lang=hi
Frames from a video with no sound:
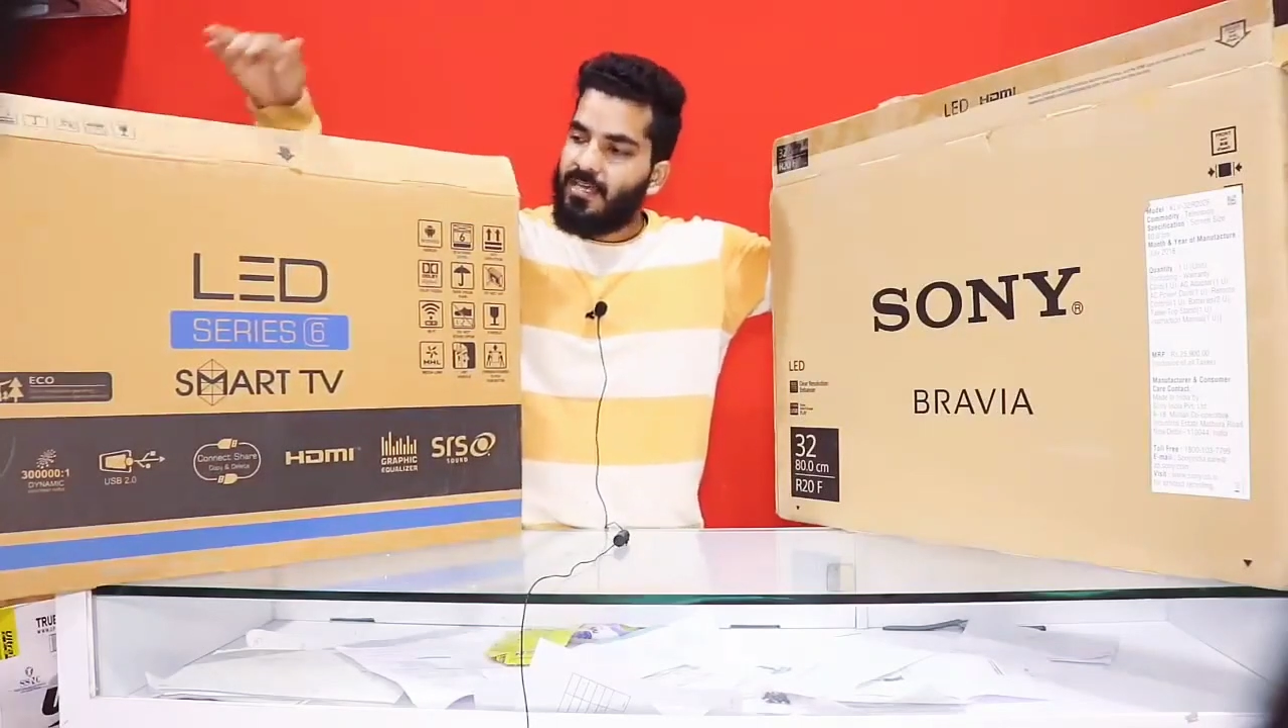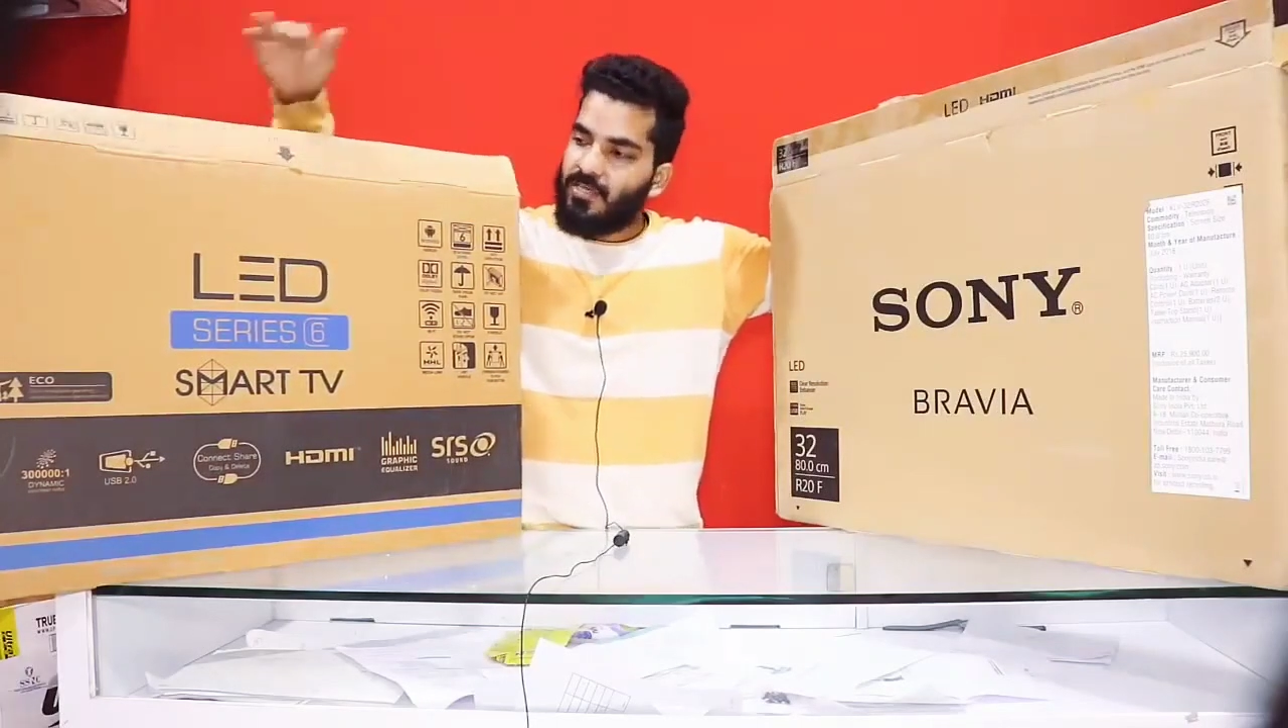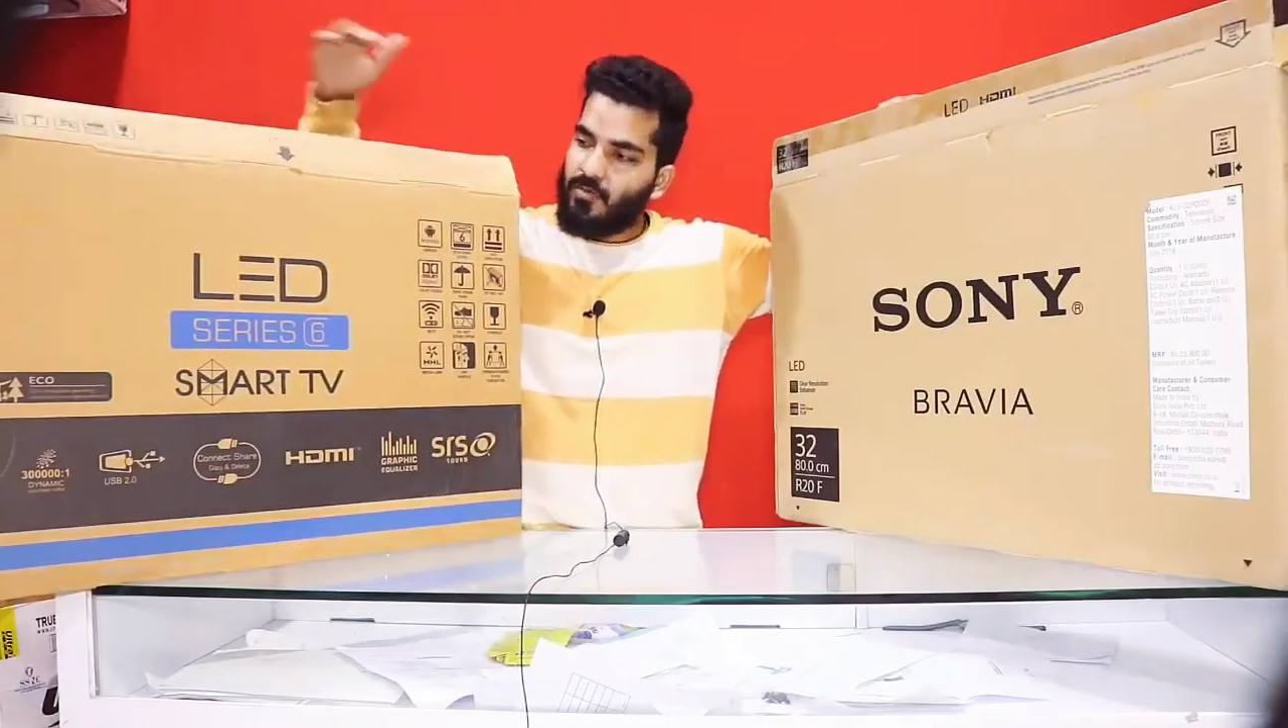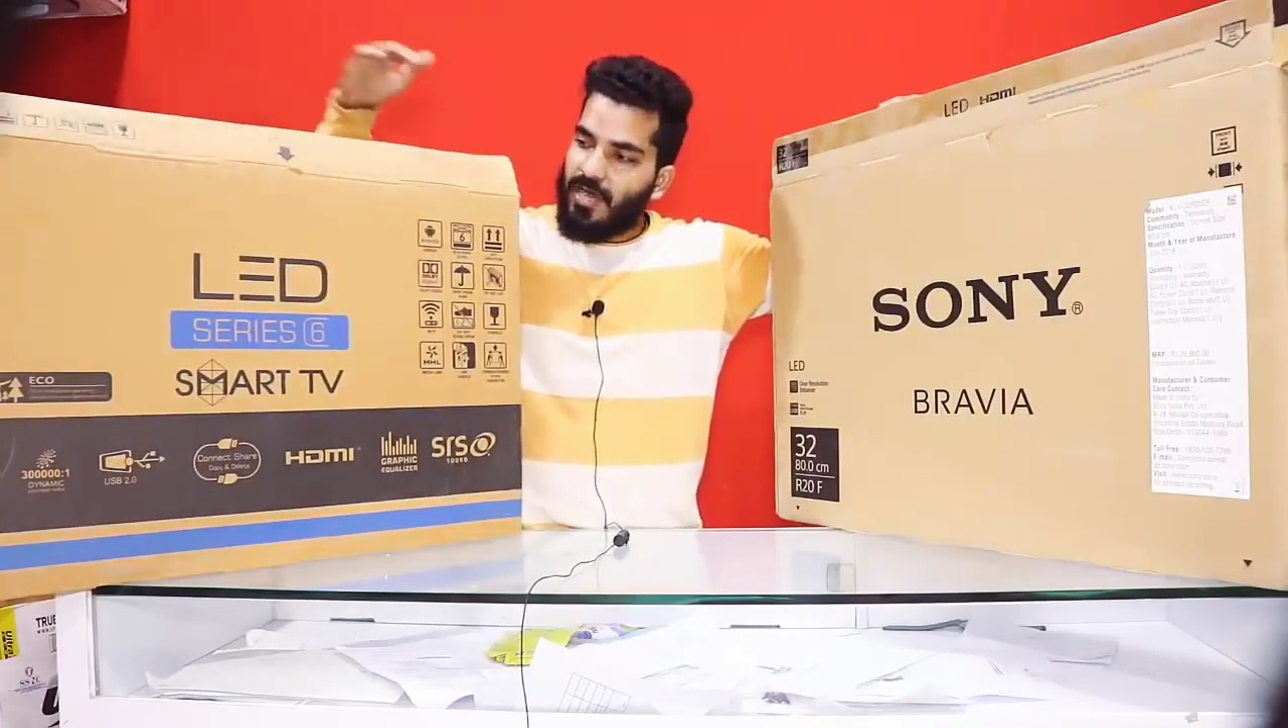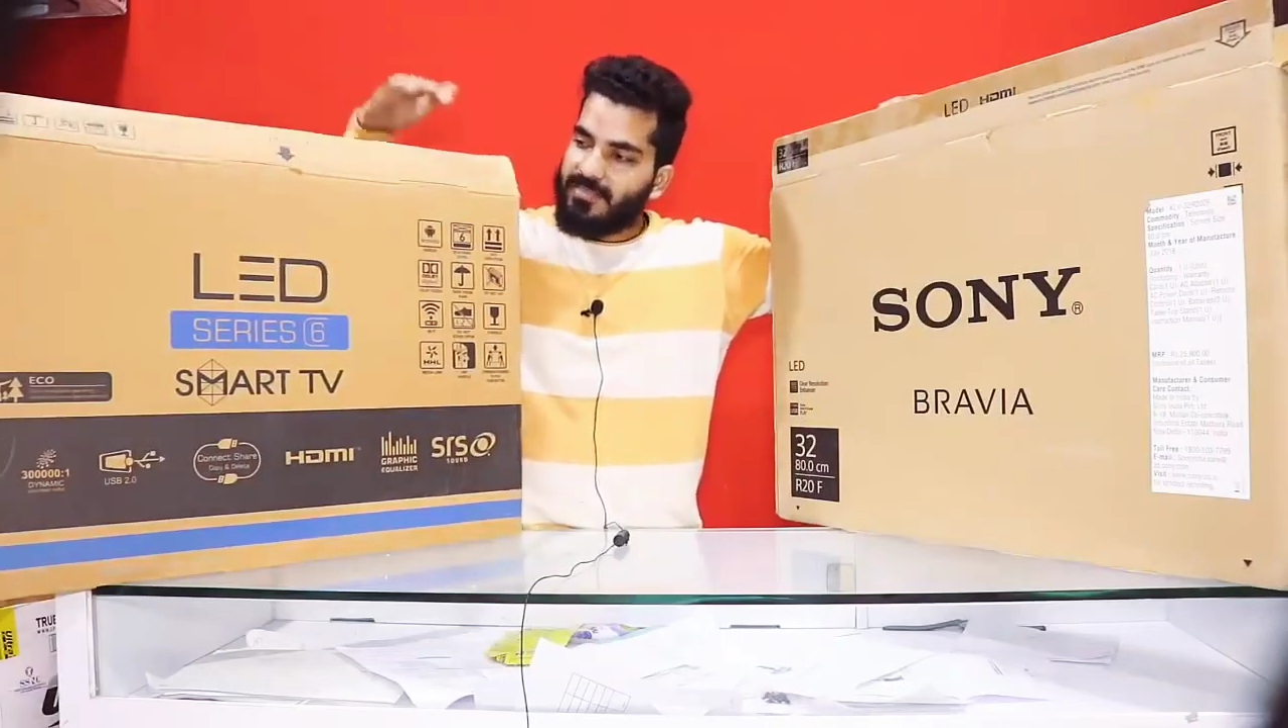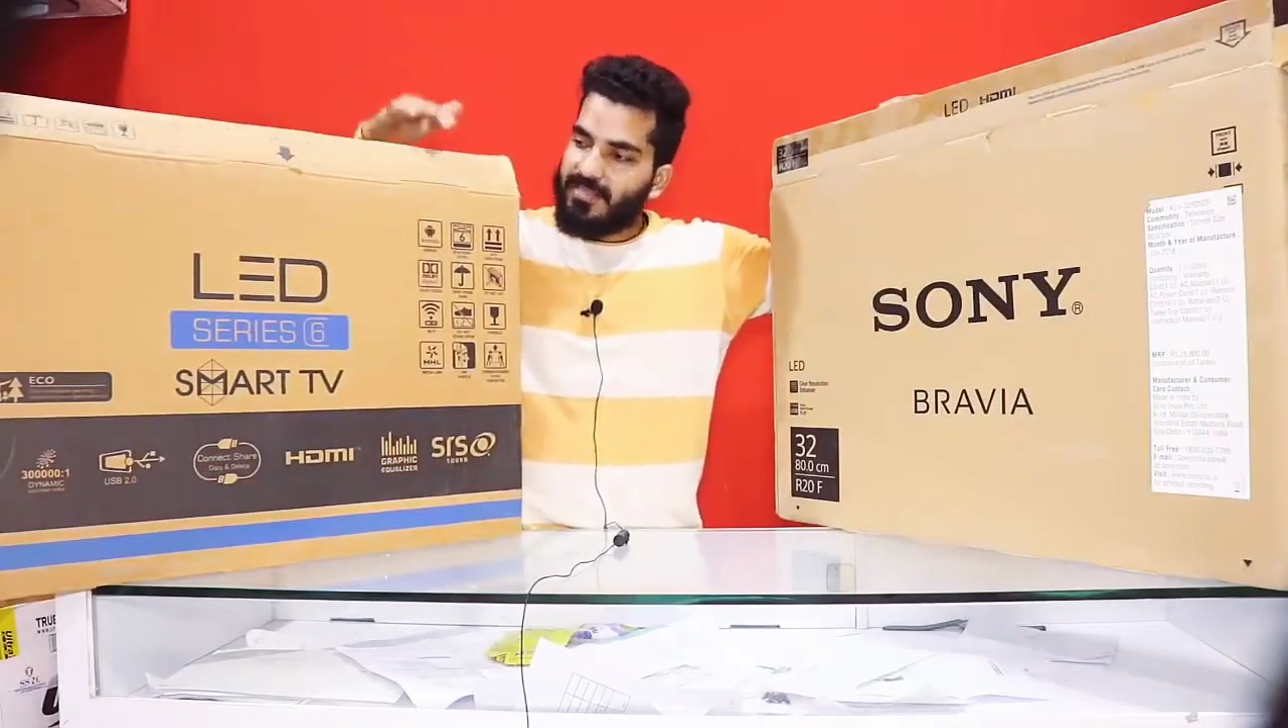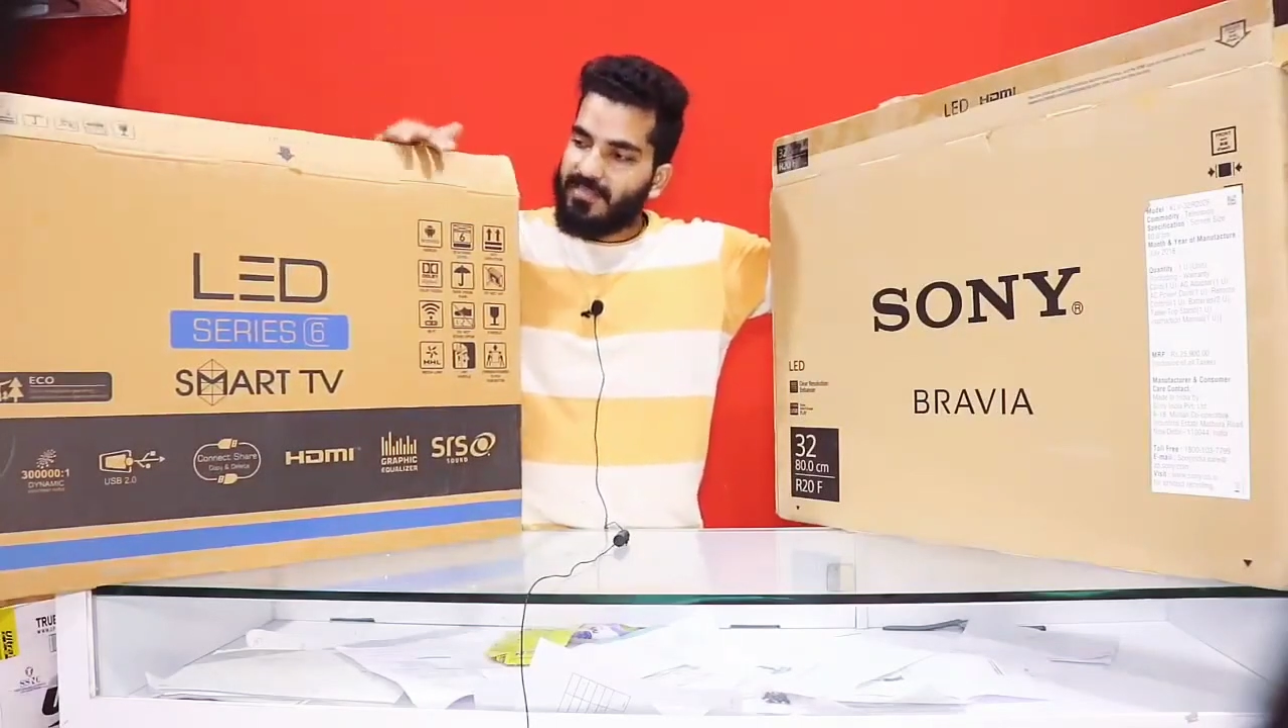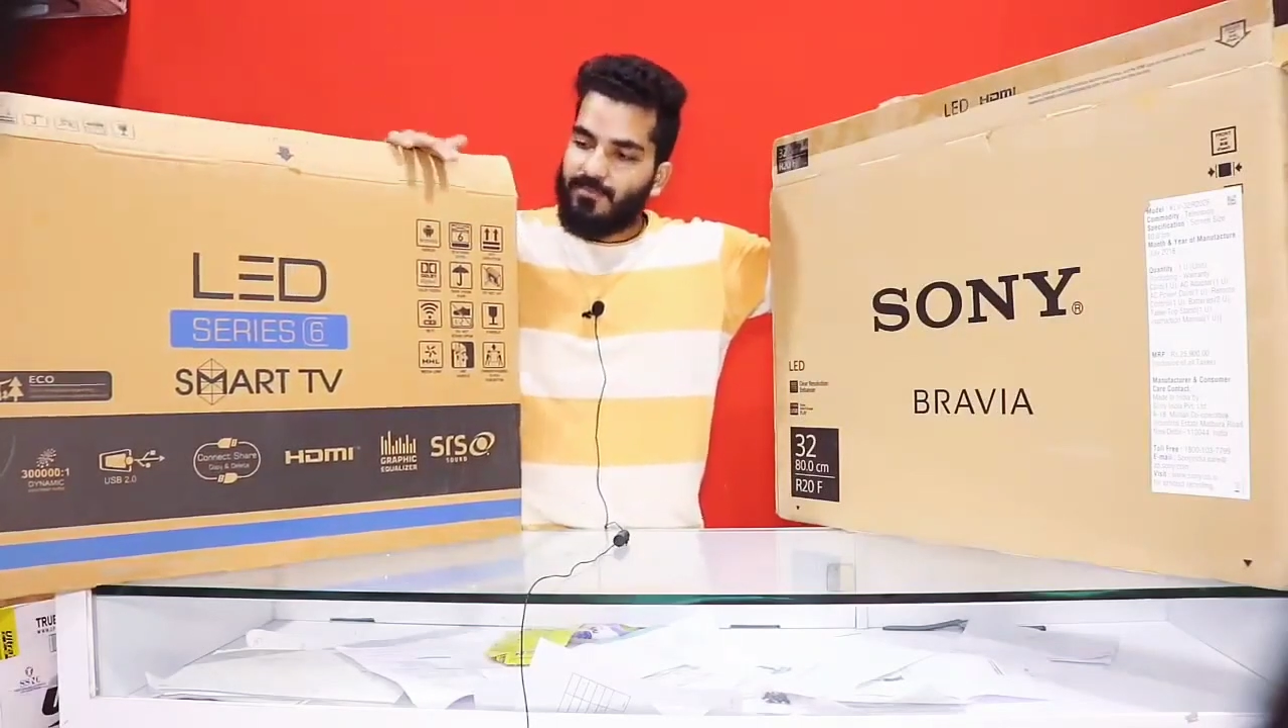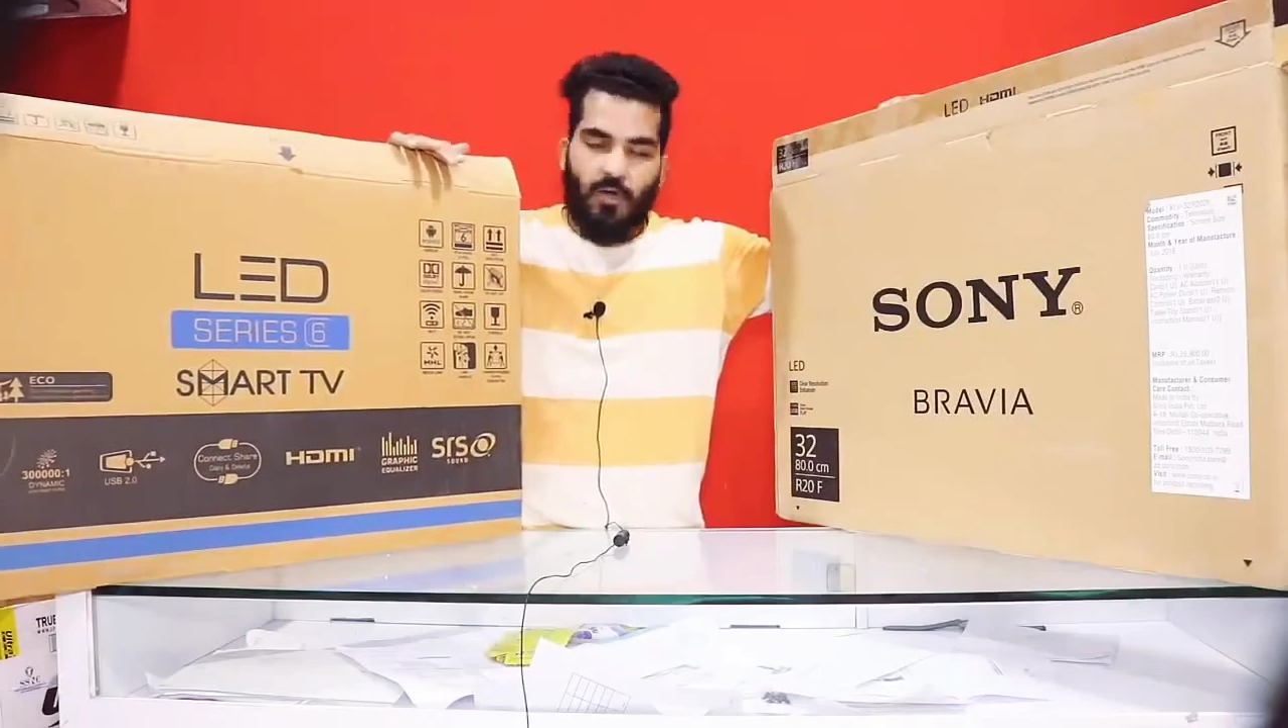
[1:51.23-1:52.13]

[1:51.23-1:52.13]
क्योंकि आजकल तो